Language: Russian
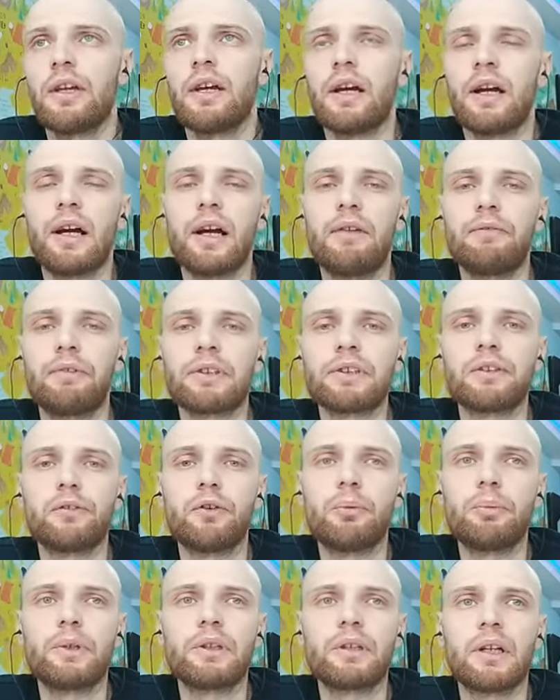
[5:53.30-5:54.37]
а в
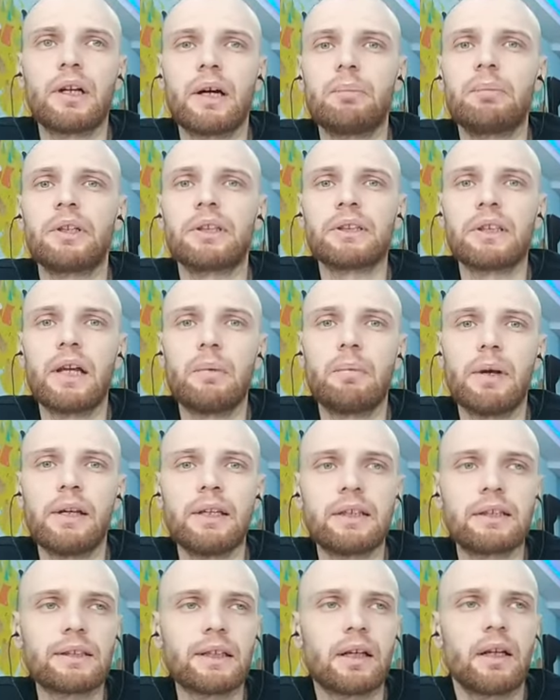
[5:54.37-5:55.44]
основном это областная
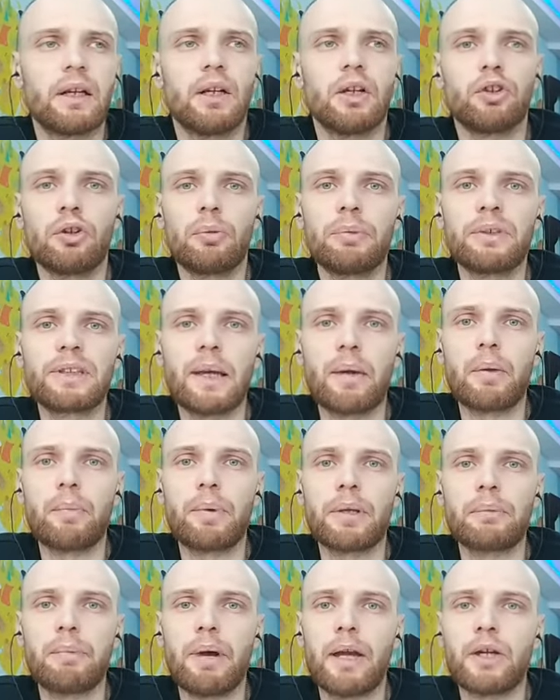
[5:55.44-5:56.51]
больница. Но мы сами
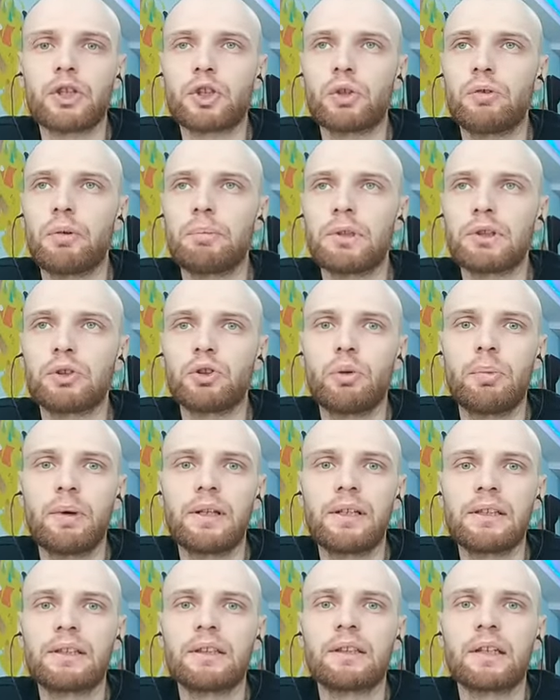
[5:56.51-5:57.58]
понимаем, что в областной
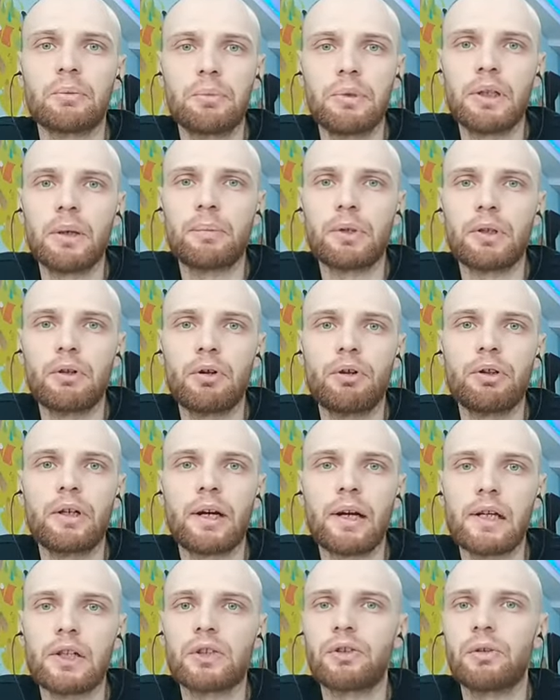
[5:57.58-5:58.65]
больнице как было определенное
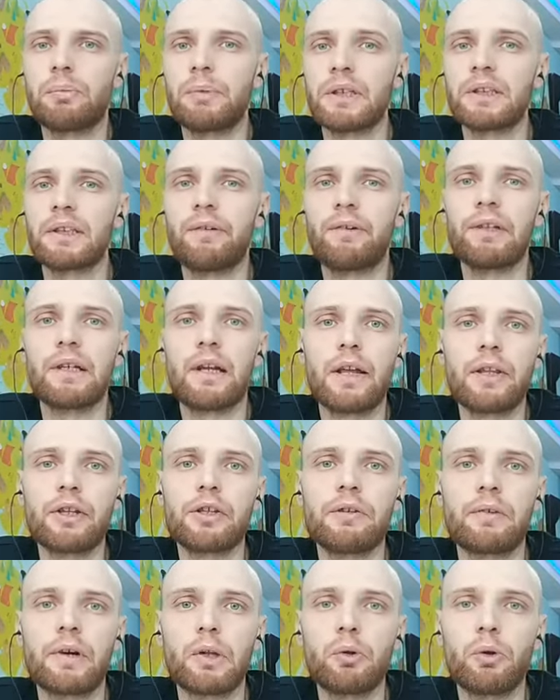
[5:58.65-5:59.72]
количество мест до отделения
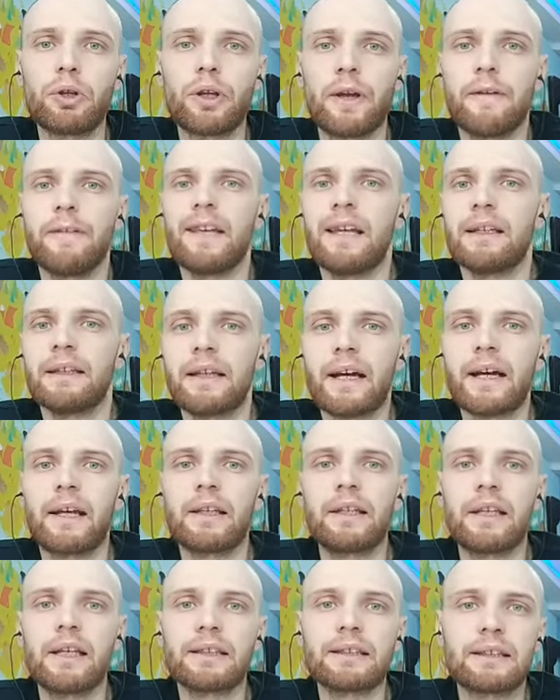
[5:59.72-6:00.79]
неврологии, так
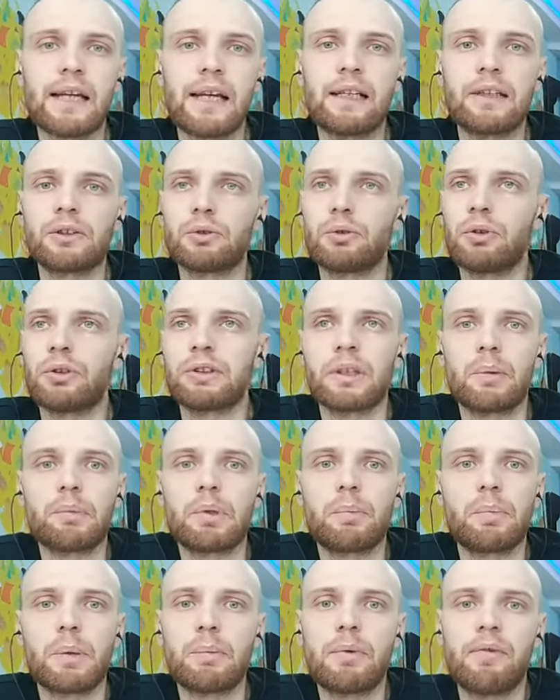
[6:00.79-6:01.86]
они и остались, то есть там не
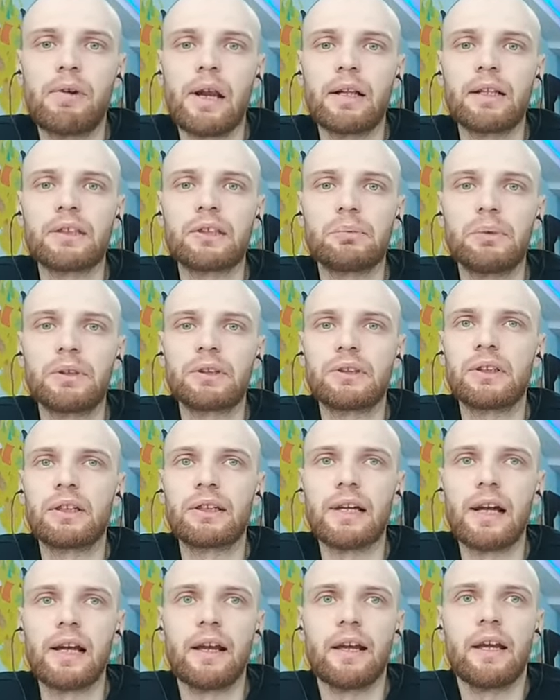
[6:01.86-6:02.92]
прибавлялось мест и так
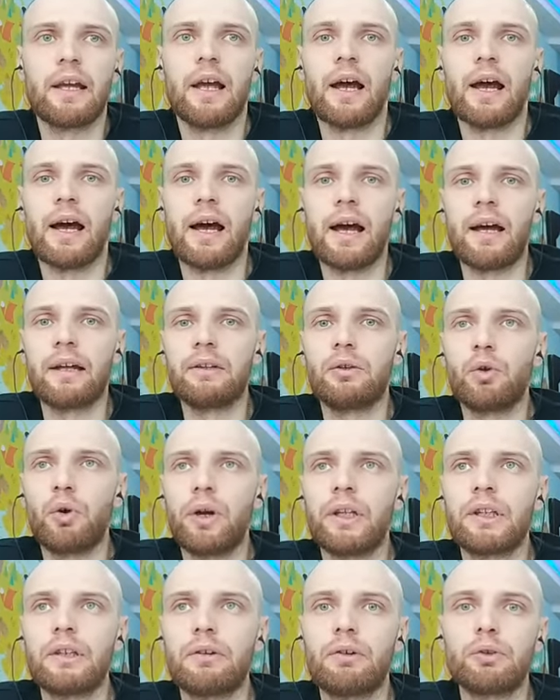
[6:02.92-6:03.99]
далее. А до
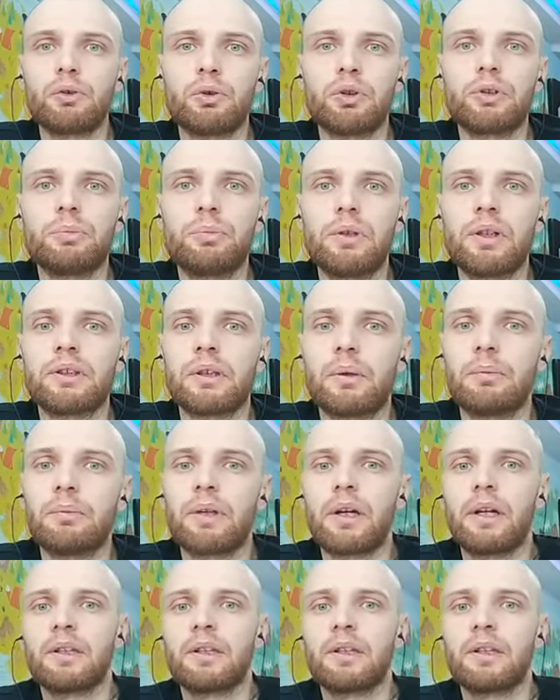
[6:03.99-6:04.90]
этого, то есть было там, а,